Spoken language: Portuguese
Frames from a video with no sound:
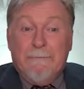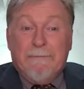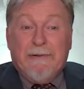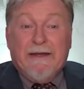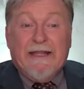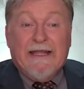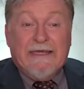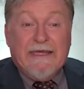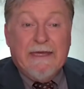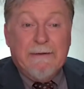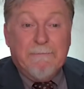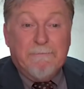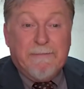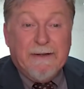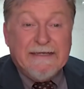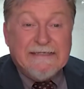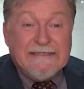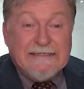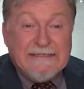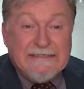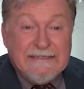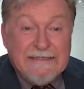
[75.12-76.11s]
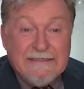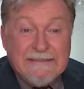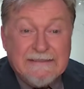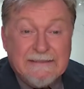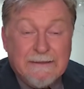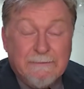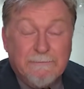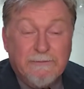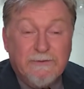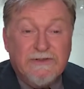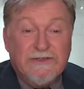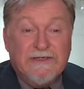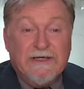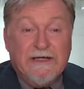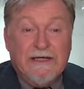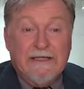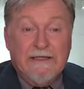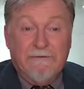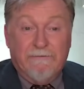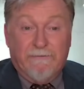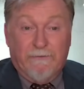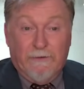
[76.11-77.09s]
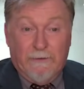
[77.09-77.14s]
para quem precisa
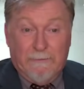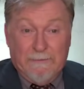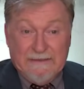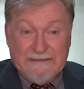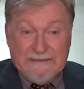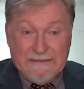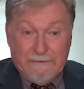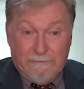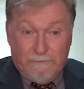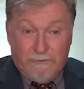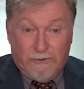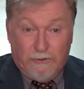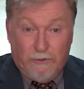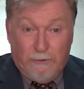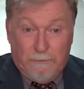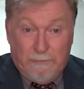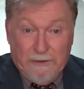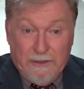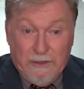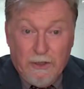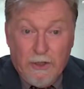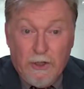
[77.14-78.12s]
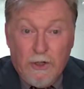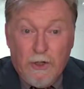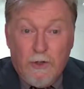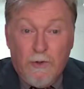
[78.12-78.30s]
buscar informação sobre